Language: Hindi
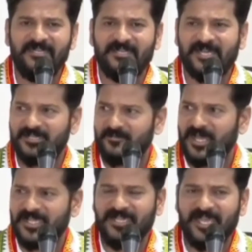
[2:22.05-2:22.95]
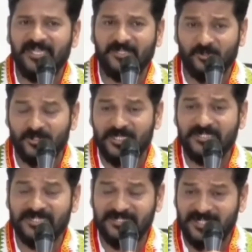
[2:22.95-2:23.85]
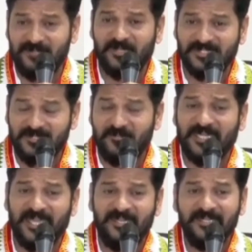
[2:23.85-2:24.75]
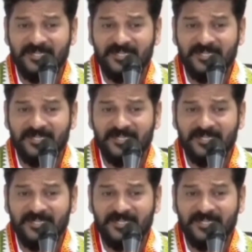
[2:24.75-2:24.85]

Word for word: एक कदम आगे आए क्योंकि जिस दिन मस्जिद बनाए